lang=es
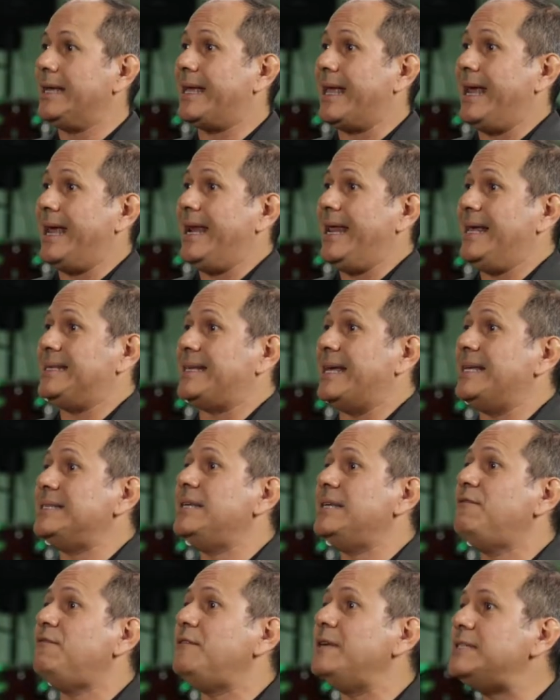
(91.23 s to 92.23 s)
que les
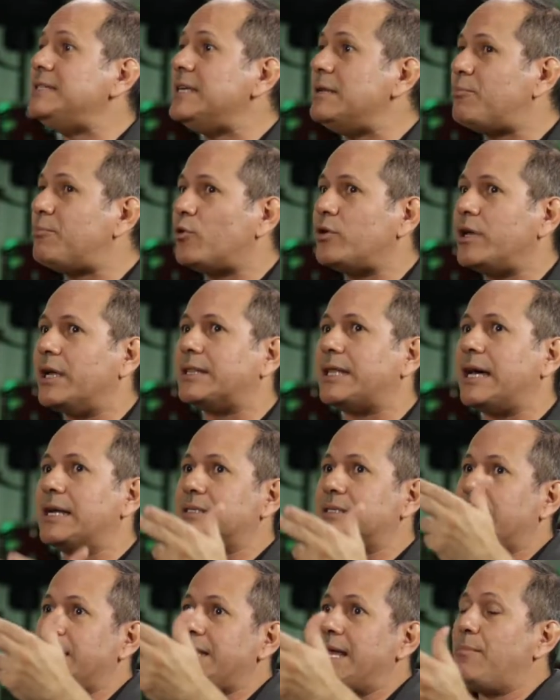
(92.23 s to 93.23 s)
es difícil
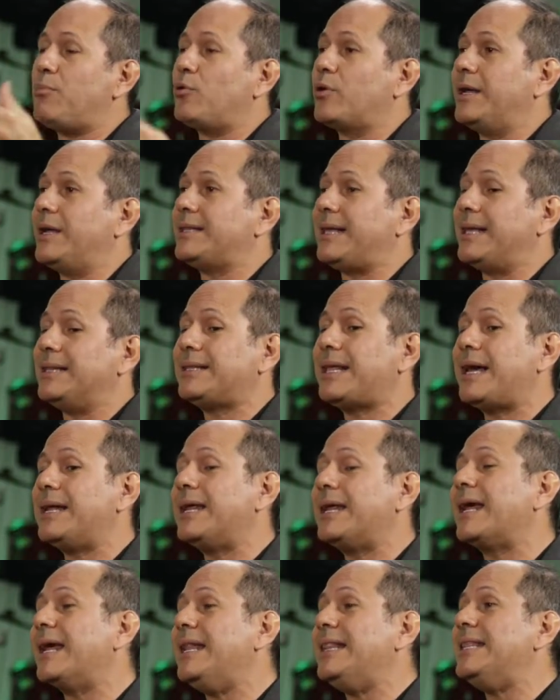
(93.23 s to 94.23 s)
proyectarse allá porque están
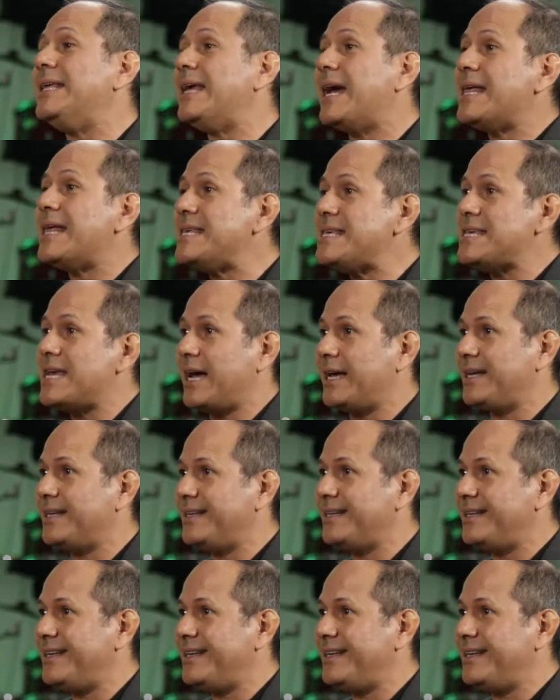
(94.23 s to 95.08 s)
tan en el día a día,